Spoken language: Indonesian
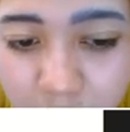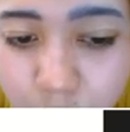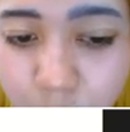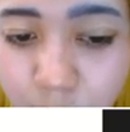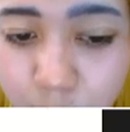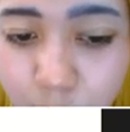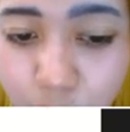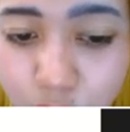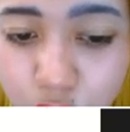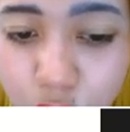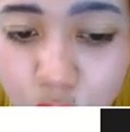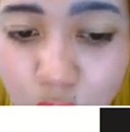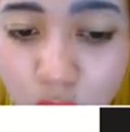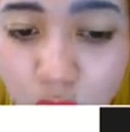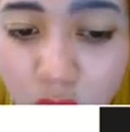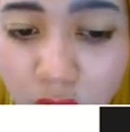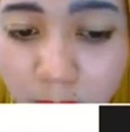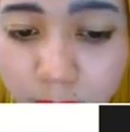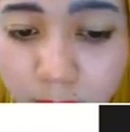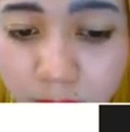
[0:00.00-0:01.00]
Nah, berfungsi
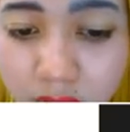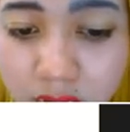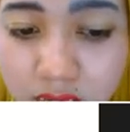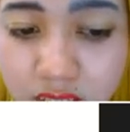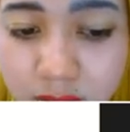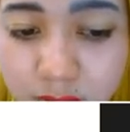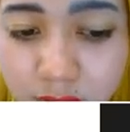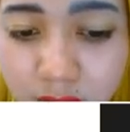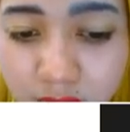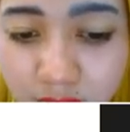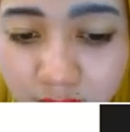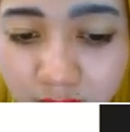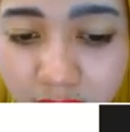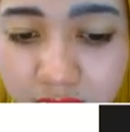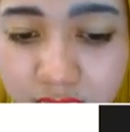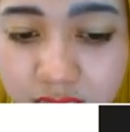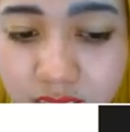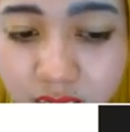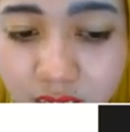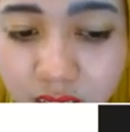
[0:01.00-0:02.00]
untuk apa?
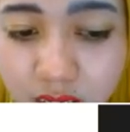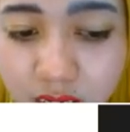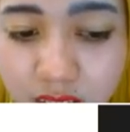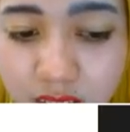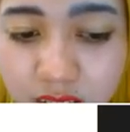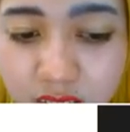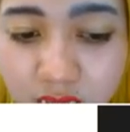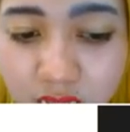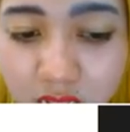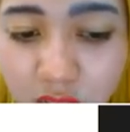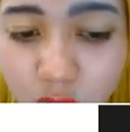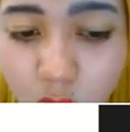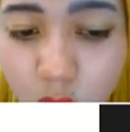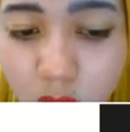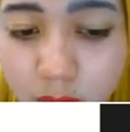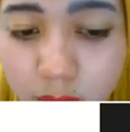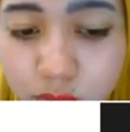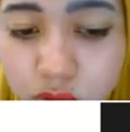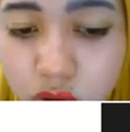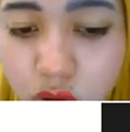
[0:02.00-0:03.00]
Sebagai sekresi atau
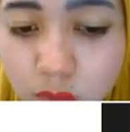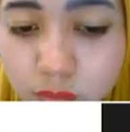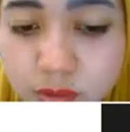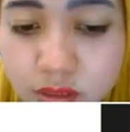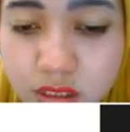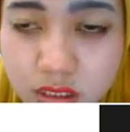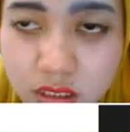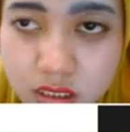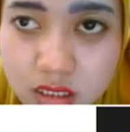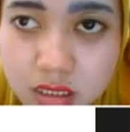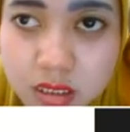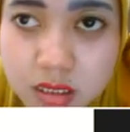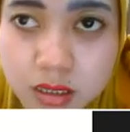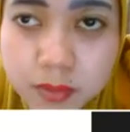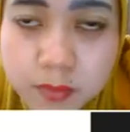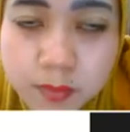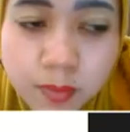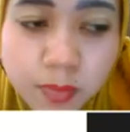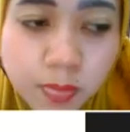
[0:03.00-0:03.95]
absorpsi.